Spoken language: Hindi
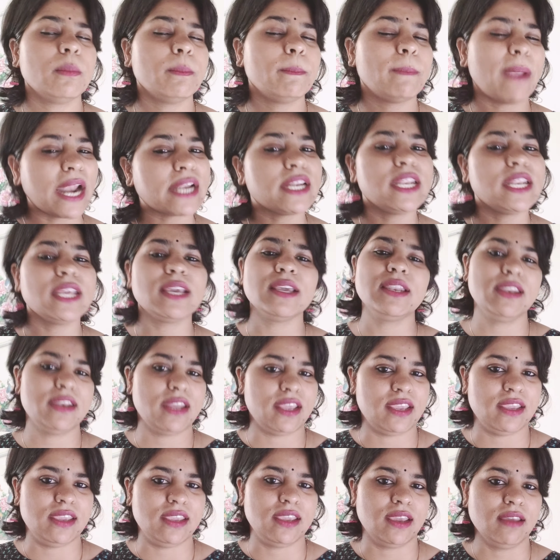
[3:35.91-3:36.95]
प्रैक्टिकली
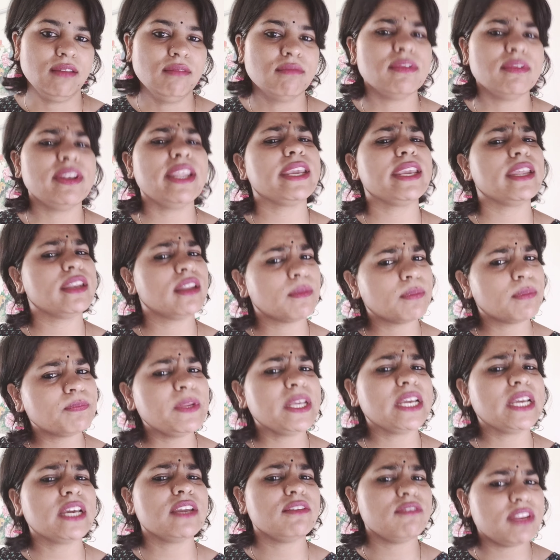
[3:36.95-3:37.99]
नहीं है लेकिन
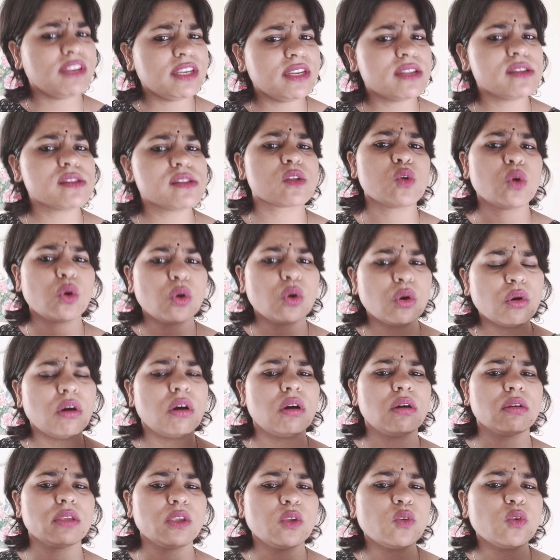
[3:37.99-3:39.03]
अपनी कन्वीनियंस को
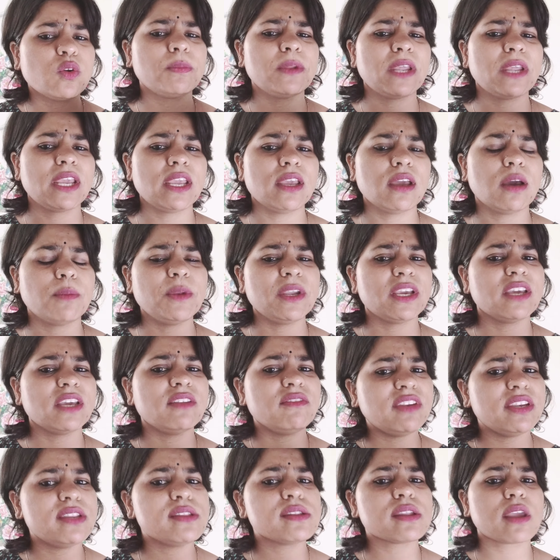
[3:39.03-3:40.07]
यू uh, नो you know, अपने अपनी
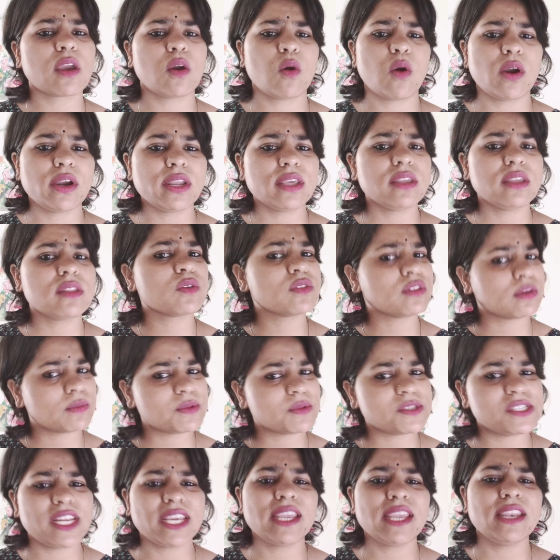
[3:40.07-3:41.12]
कन्वीनियंस के अकॉर्डिंग इसको
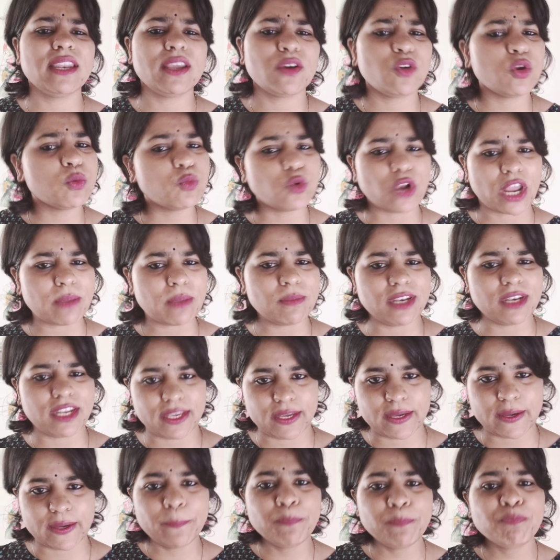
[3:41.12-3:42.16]
समझने के लिए कोई बुराई भी
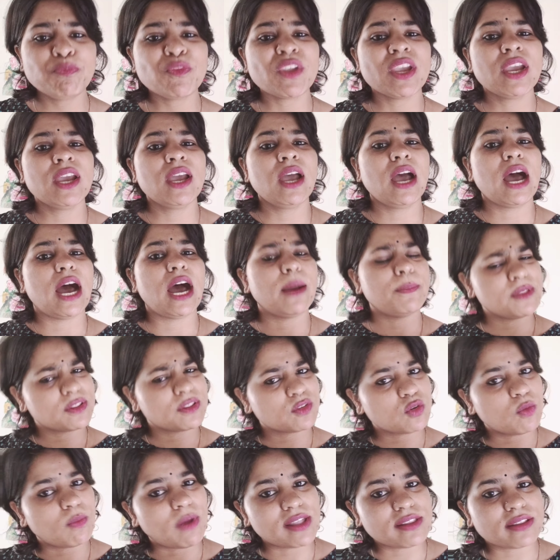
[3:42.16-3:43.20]
नहीं है आप
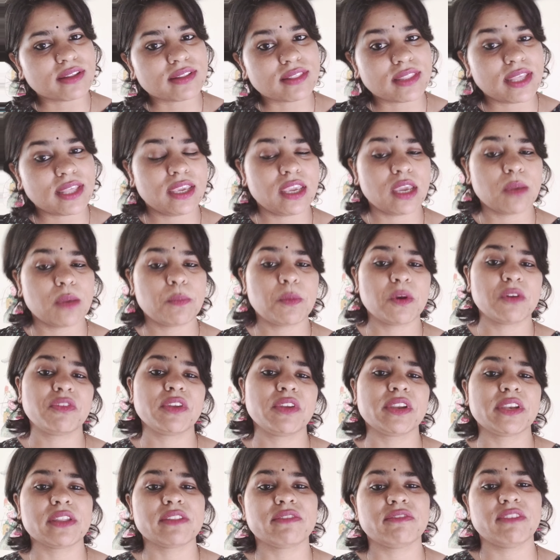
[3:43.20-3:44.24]
इसको मान सकते हैं कि एक
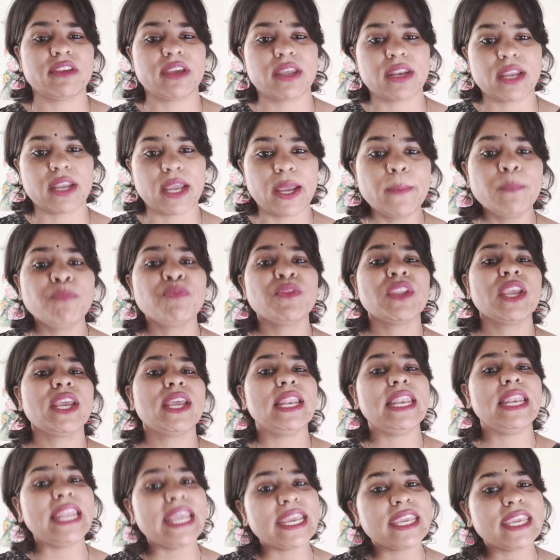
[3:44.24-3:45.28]
परफेक्ट स्फीयर है
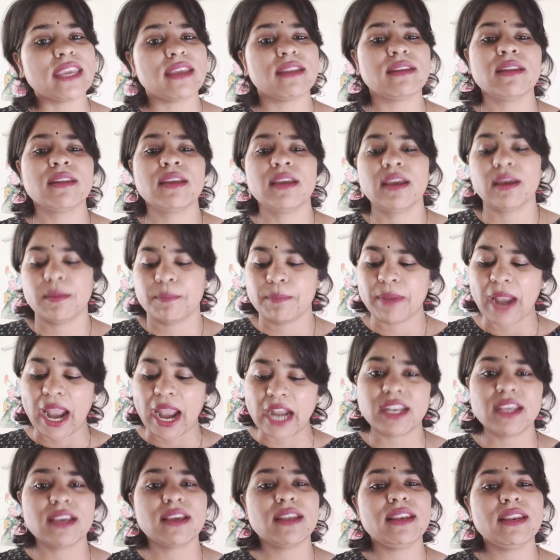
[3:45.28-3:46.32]
लेकिन
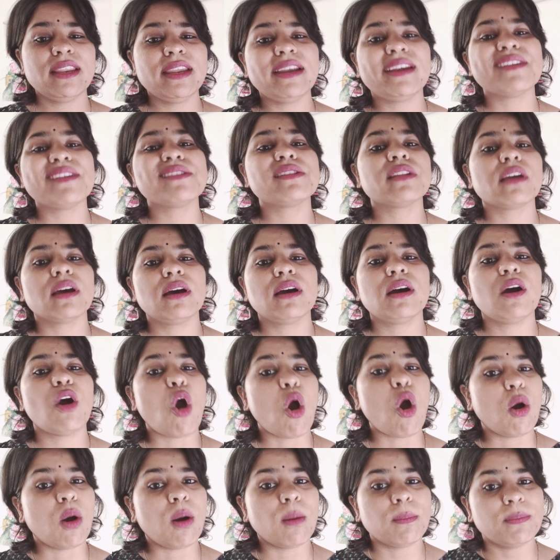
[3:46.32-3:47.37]
प्रैक्टिकली इट इज़ अ
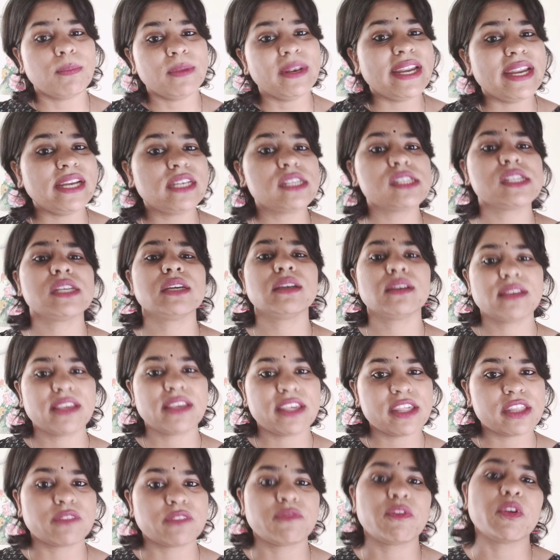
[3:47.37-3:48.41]
ऑबलेट
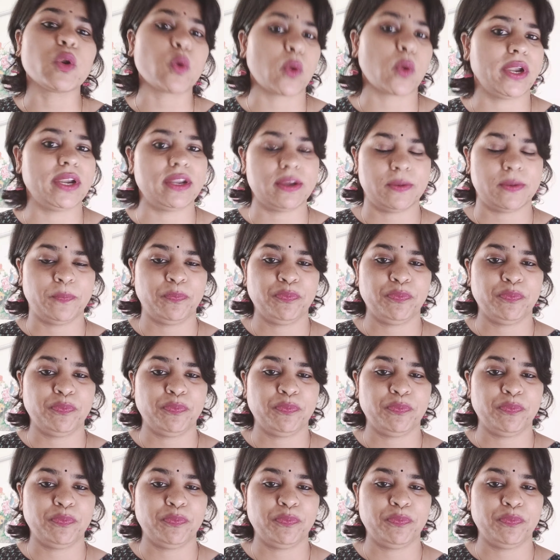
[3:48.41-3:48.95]
स्फेरॉयड